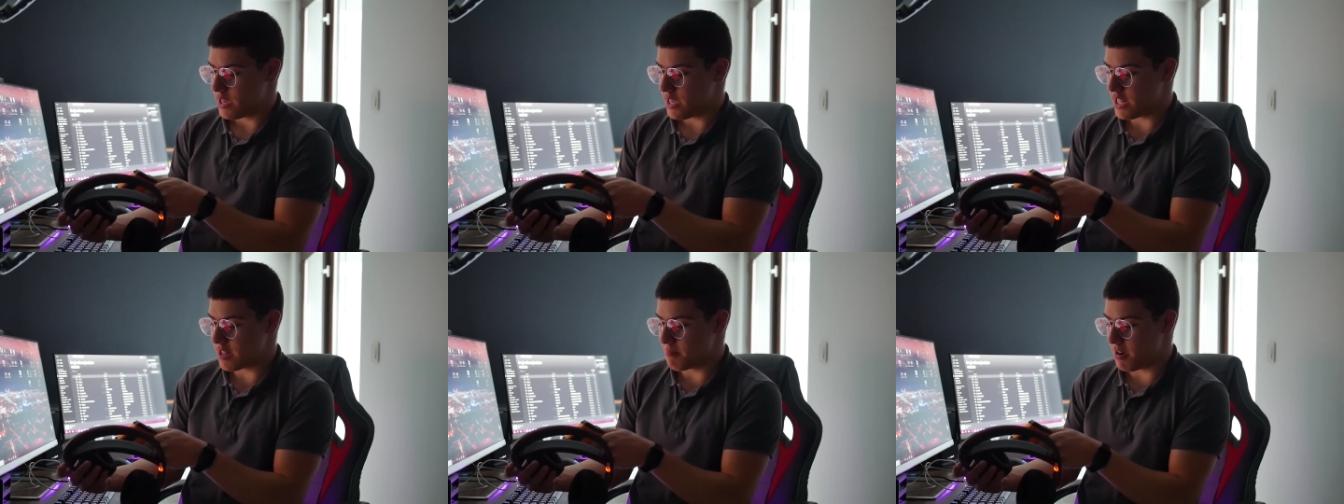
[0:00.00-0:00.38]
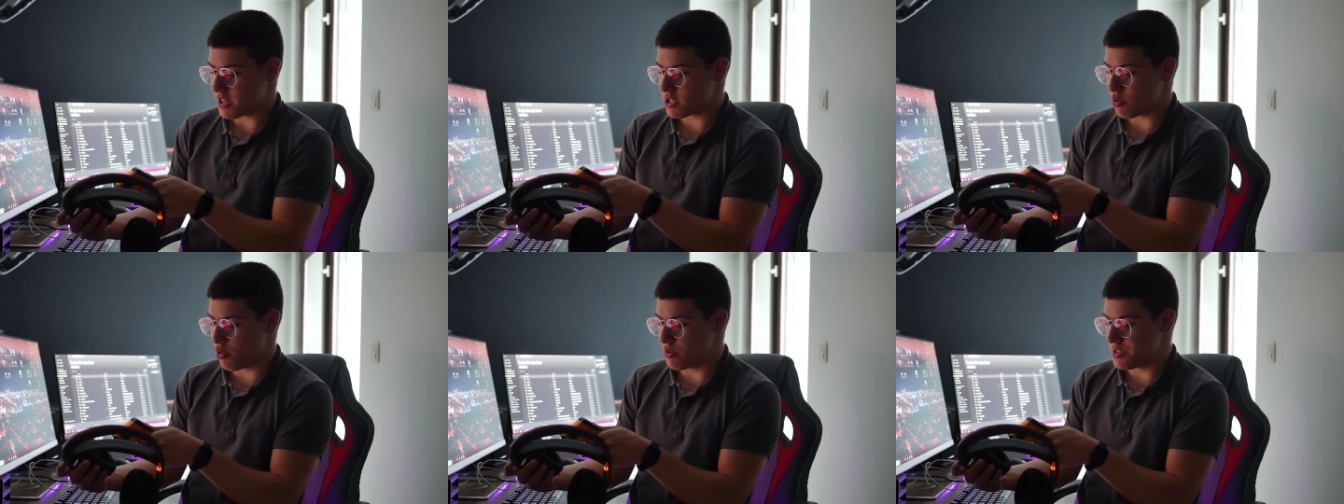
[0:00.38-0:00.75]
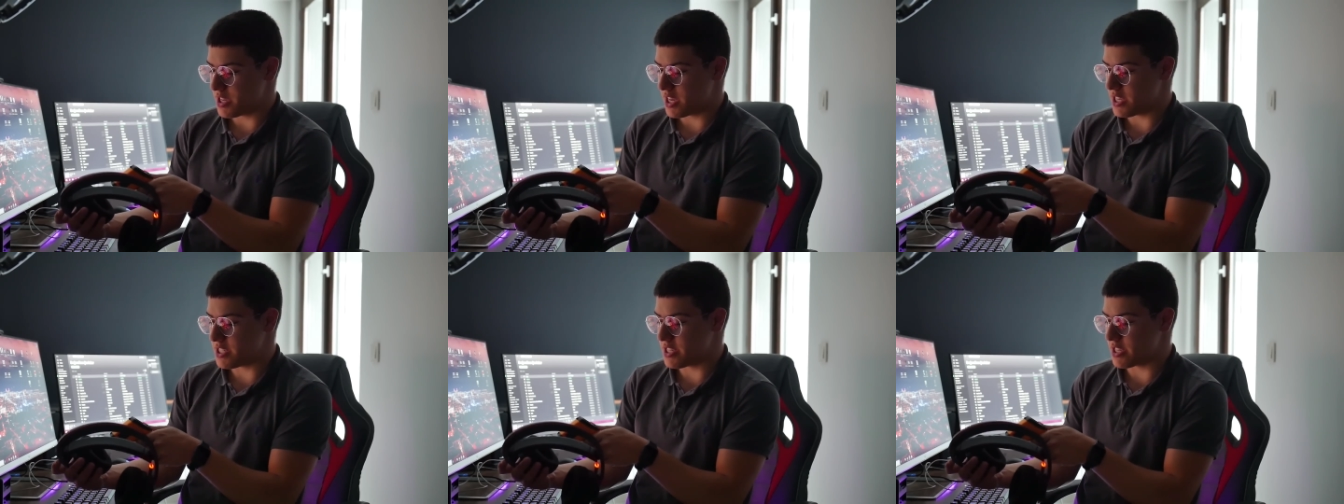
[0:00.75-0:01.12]
ilk başta
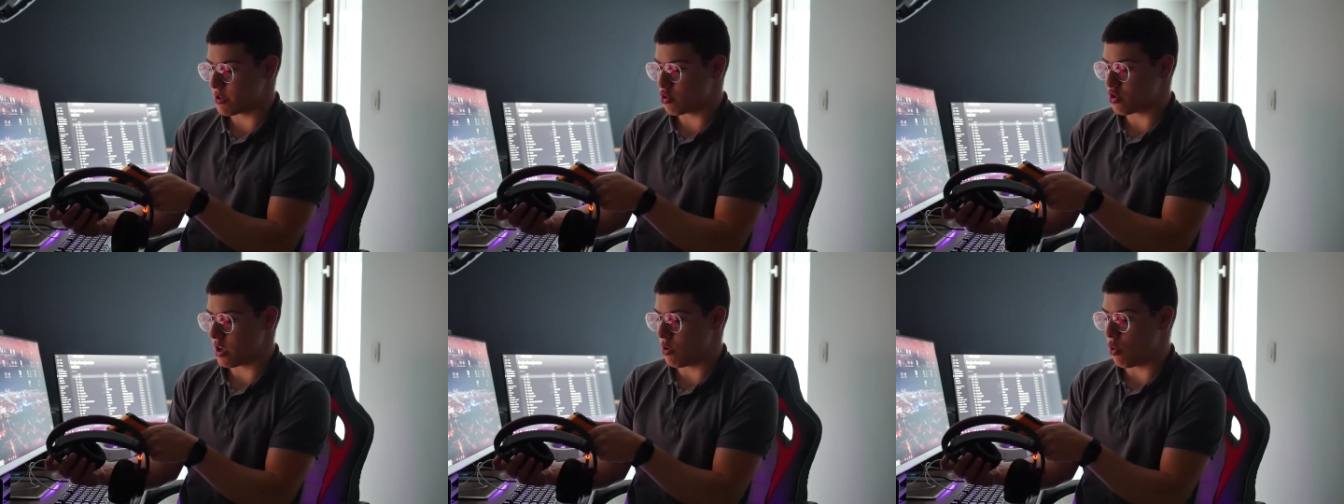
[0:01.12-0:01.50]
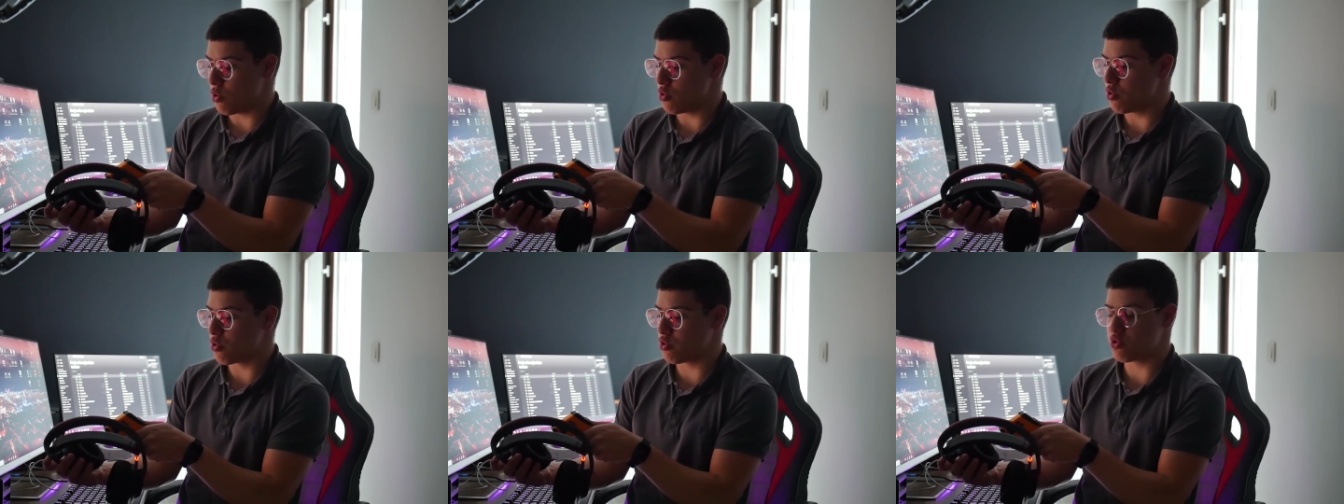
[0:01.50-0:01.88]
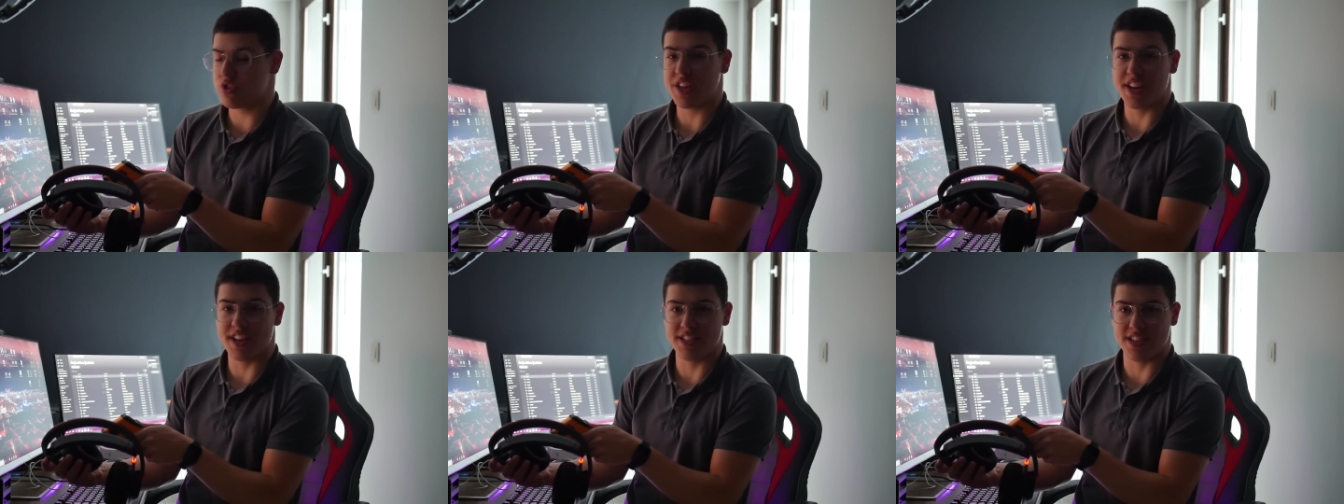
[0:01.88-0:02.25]
18 çıktı şu an
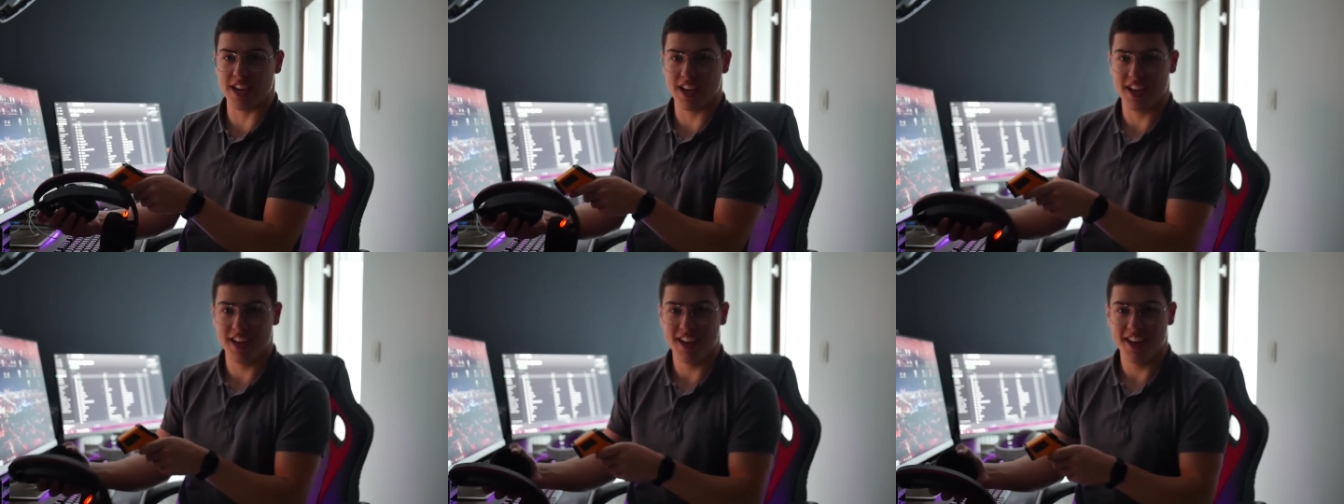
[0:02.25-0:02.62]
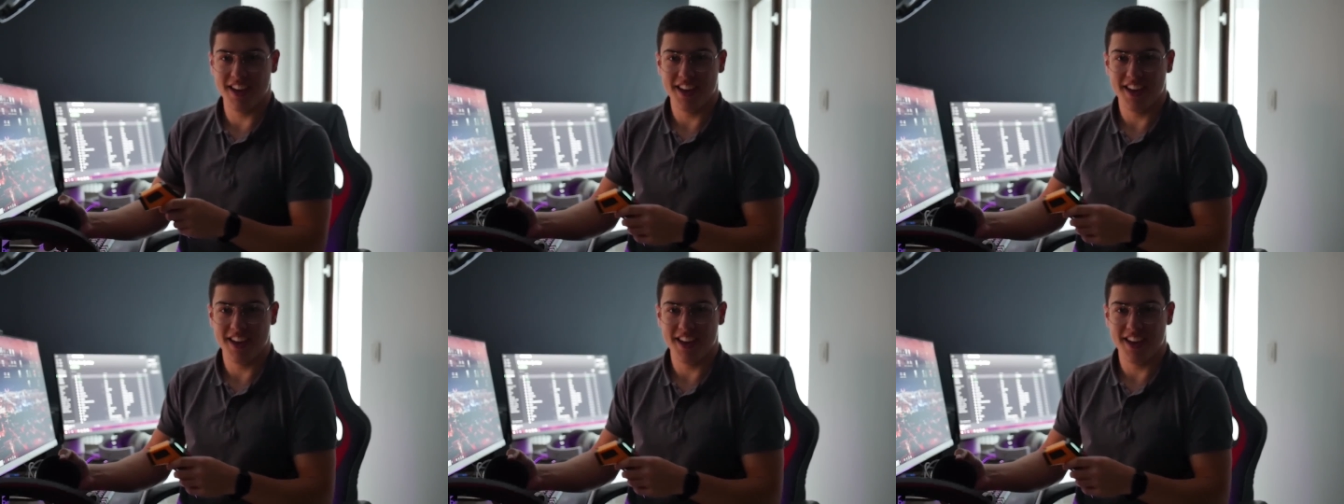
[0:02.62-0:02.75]
19 derece.